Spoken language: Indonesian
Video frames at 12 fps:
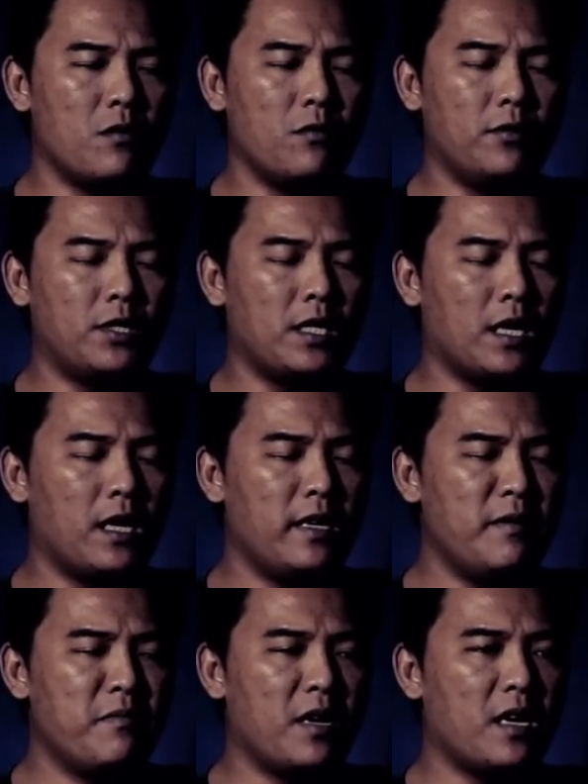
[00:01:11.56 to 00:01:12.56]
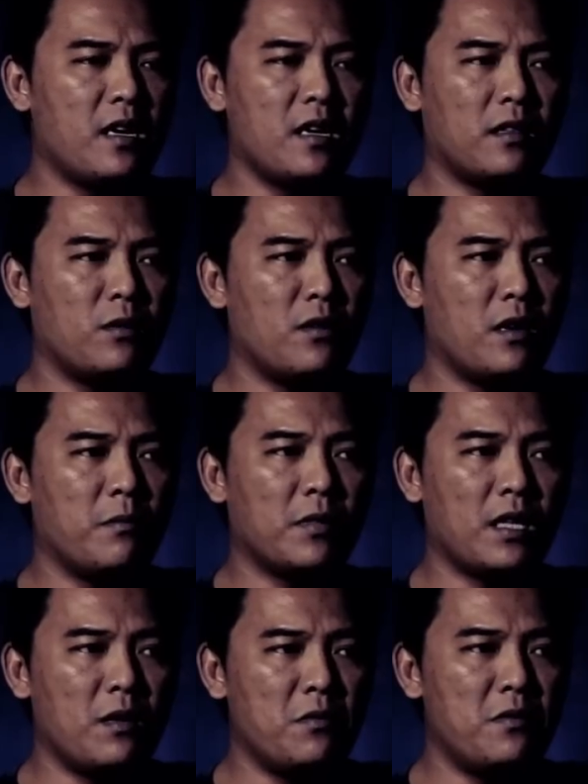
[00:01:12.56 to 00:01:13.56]
usia 5 atau 6
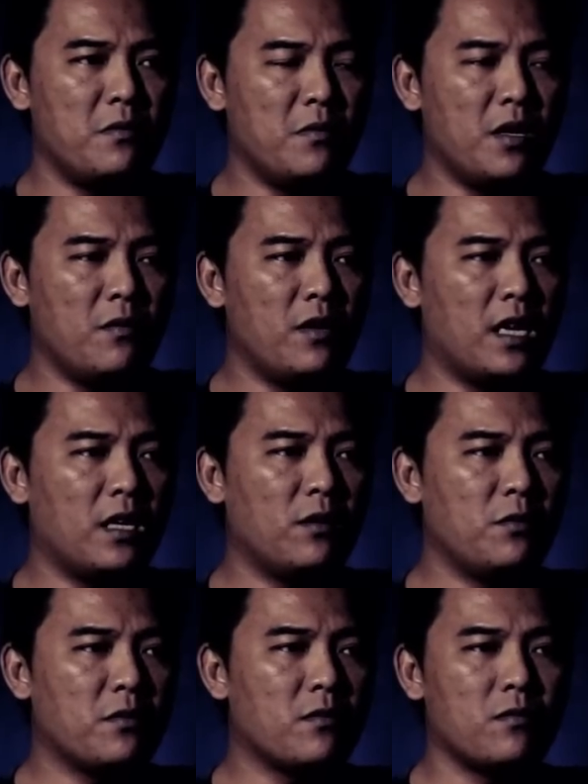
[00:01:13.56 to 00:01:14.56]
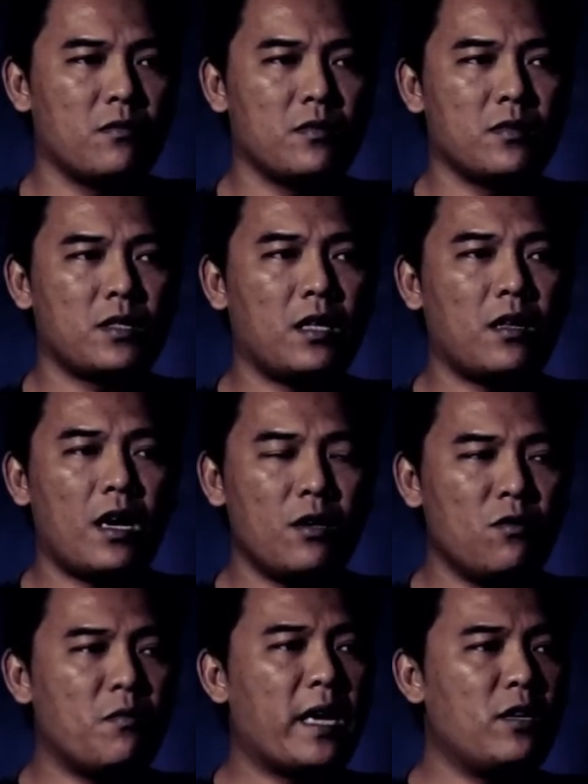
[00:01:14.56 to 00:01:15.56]
tahun, Mbak Ulan itu saat
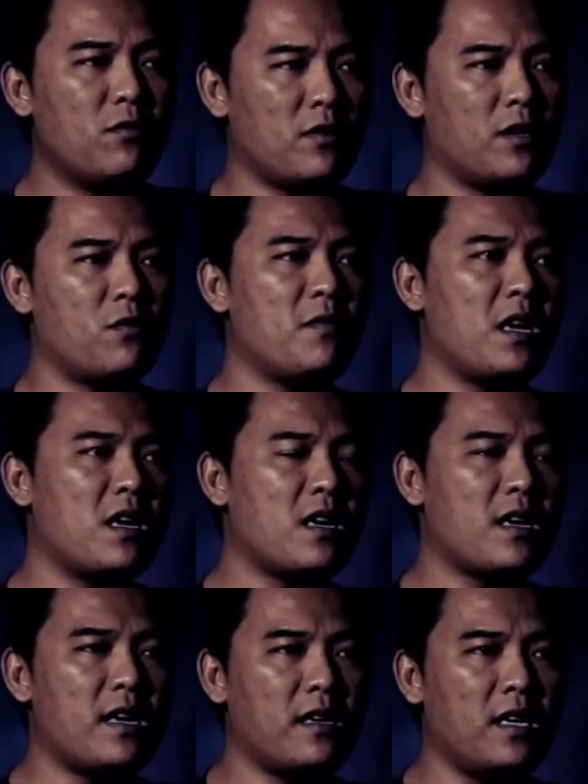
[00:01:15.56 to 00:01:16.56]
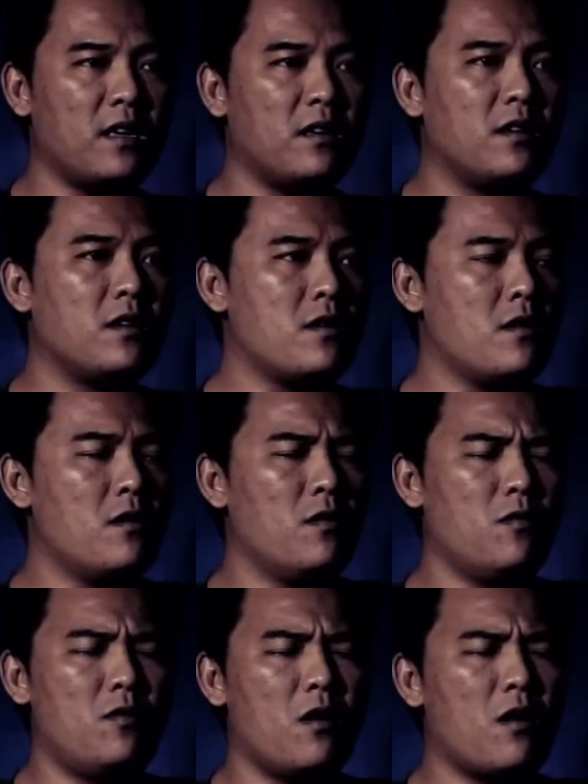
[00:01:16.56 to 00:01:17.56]
ayo main yuk ke rumah kakek.
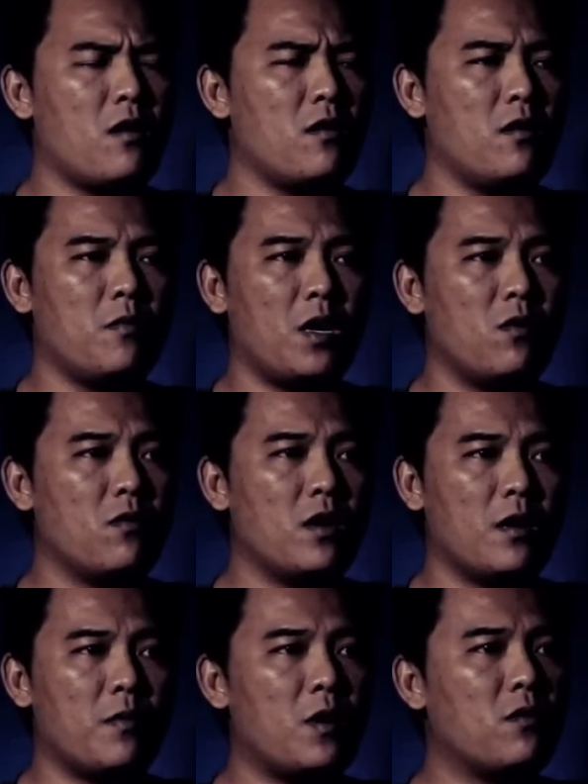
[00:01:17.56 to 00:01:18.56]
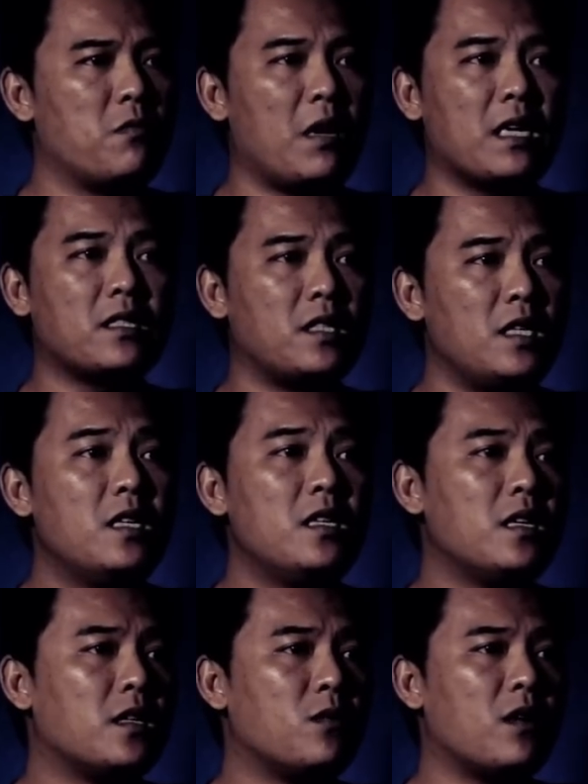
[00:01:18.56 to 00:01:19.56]
Enggak, ah, enggak mau, enggak mau. Pasti
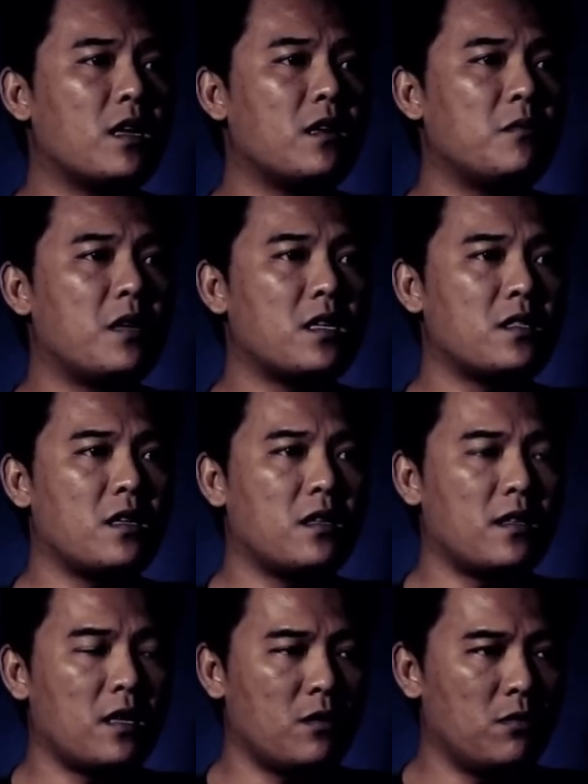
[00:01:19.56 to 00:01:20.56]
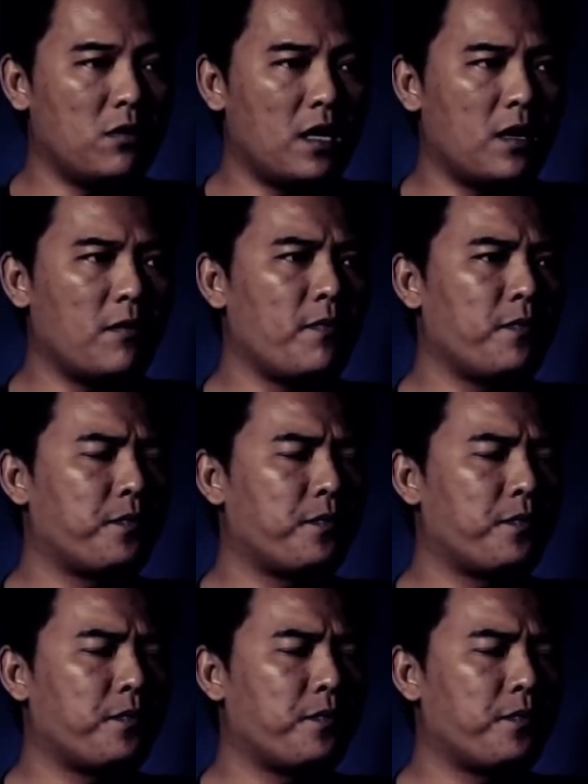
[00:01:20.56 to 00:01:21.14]
dia itu akan merasa ketakutan.